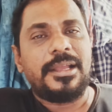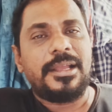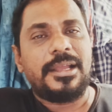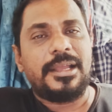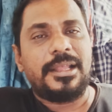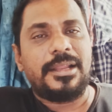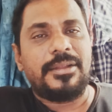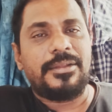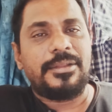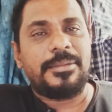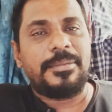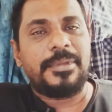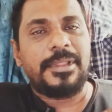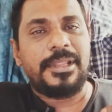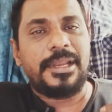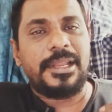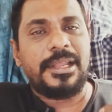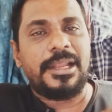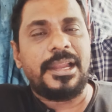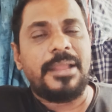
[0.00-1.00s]
அதில் வந்து
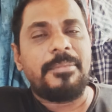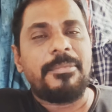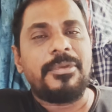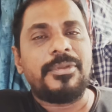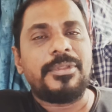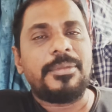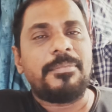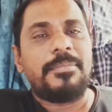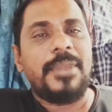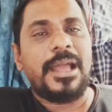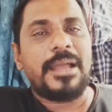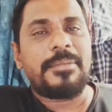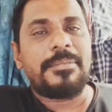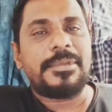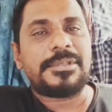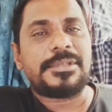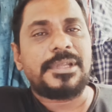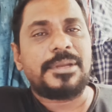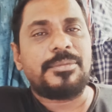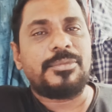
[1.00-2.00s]
பார்த்திங்கன்னா எல்லாமே வந்து பிளாக்
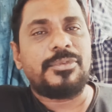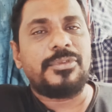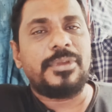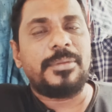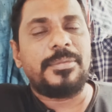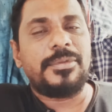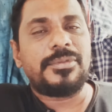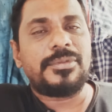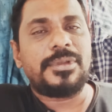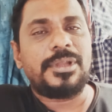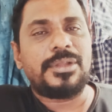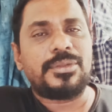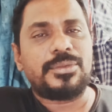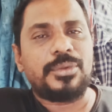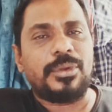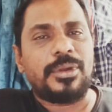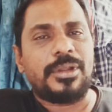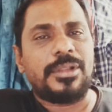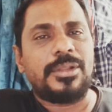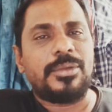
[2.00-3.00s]
பெஸ்டர் மூவி அப்படின்னு சொல்லலாம்
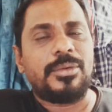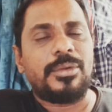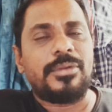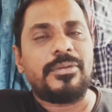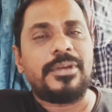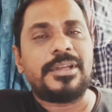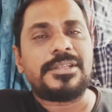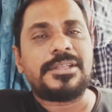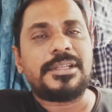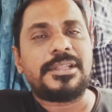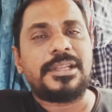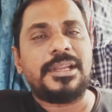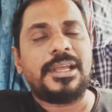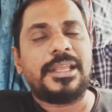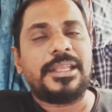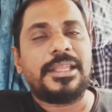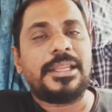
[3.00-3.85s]
தொடர்ந்து ஒரு வருஷத்தில்